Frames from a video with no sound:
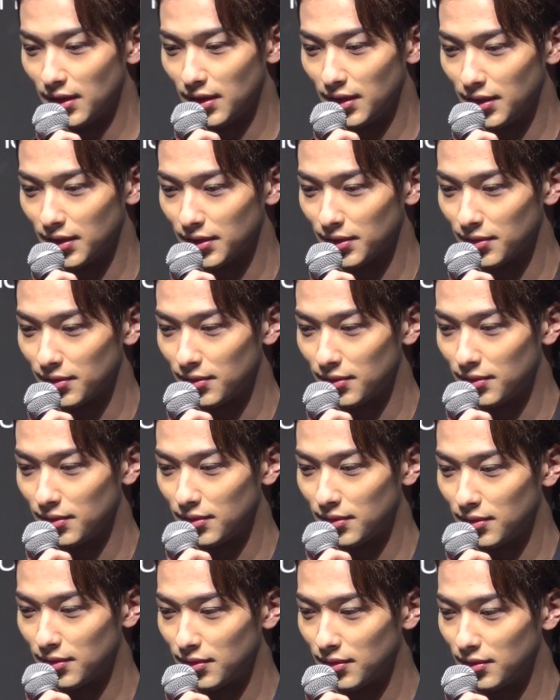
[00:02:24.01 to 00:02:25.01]
ぱ
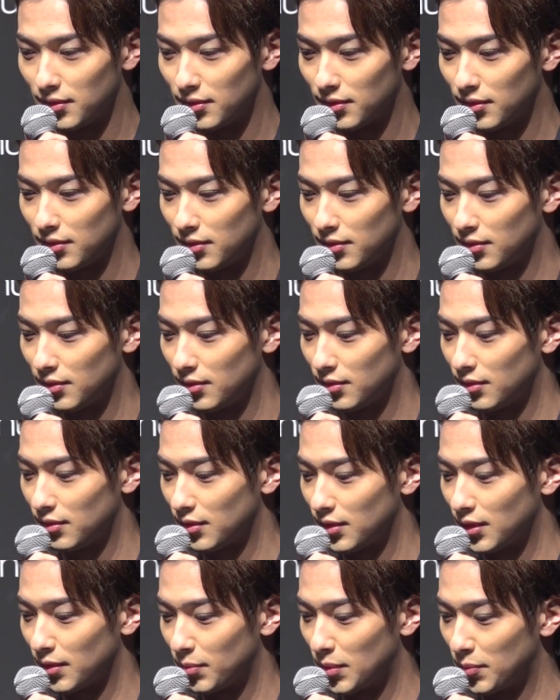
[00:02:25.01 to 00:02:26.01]
ボ
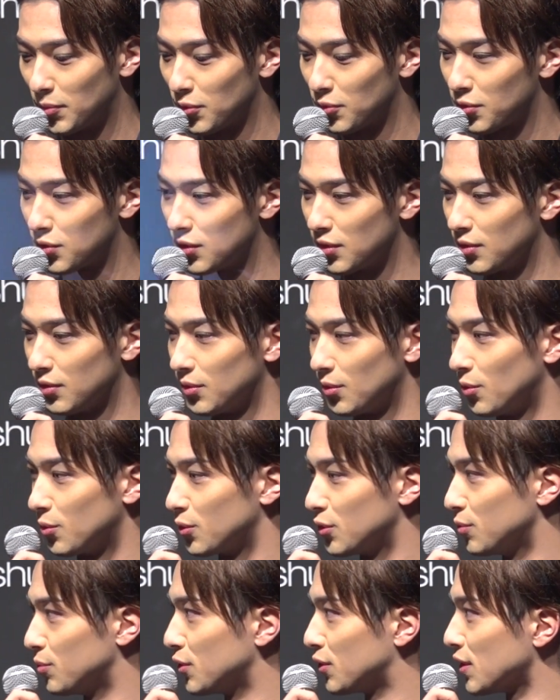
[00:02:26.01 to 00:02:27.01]
クシングの
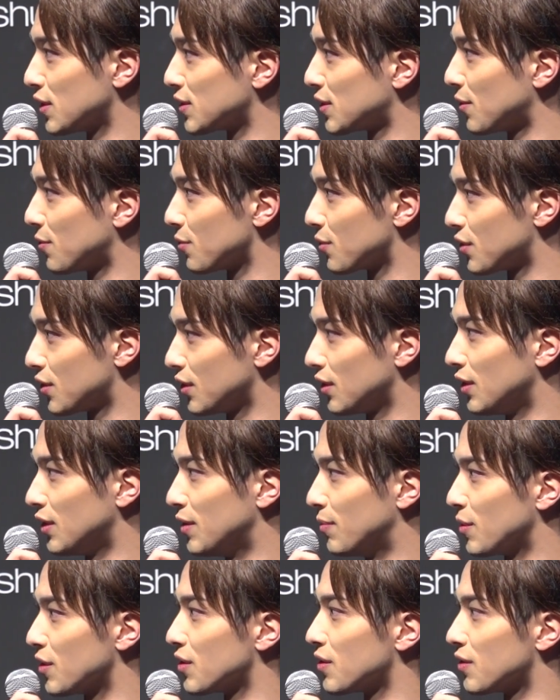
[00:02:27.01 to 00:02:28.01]
奥深さを知
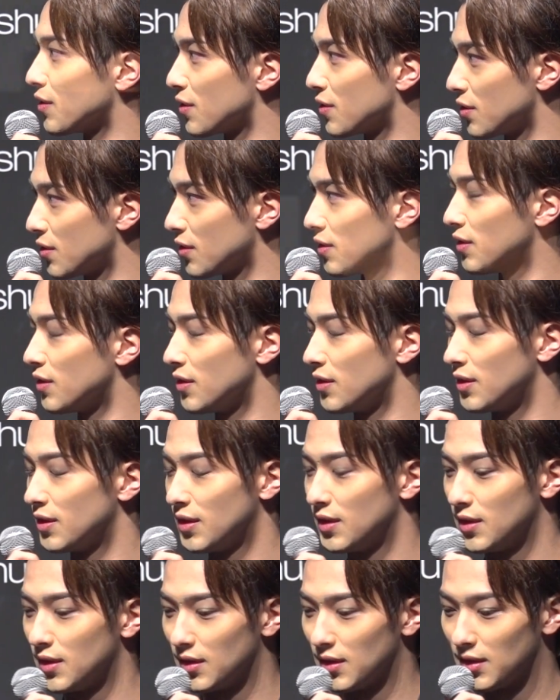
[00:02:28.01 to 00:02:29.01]
りましたし、
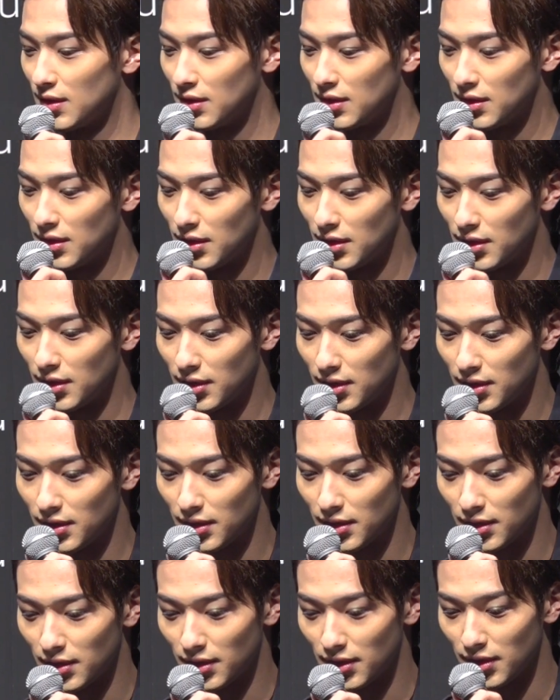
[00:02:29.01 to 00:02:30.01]

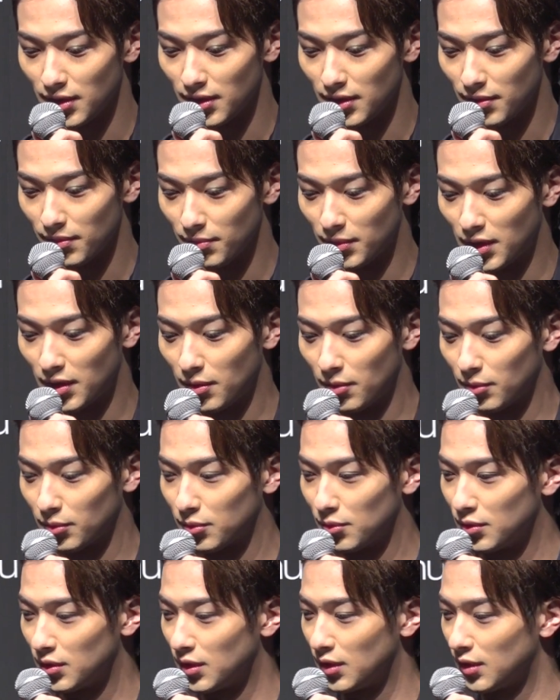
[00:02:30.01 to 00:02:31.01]
本
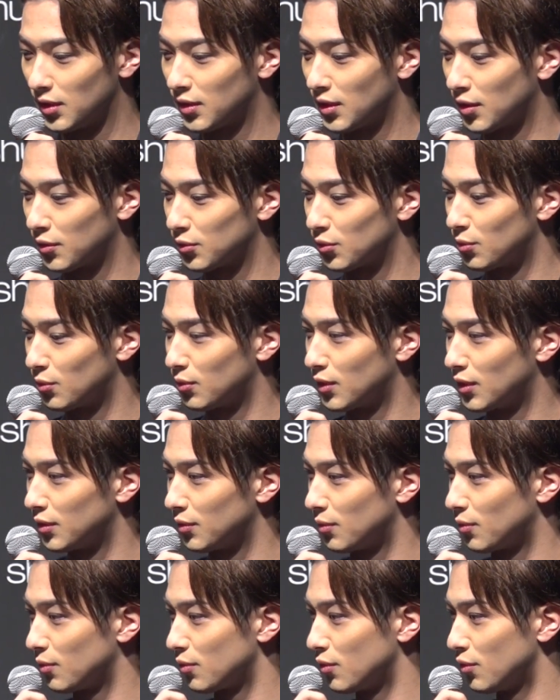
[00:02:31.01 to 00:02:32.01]
当に格闘家
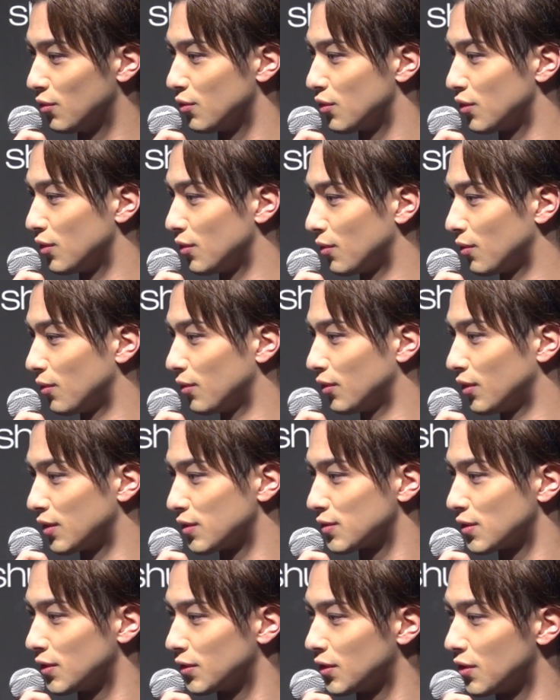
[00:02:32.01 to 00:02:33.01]
の友人の那
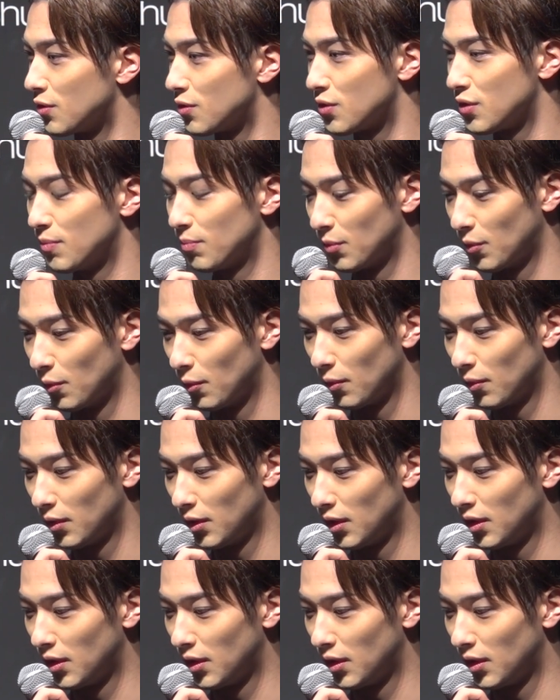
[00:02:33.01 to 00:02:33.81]
須川天心も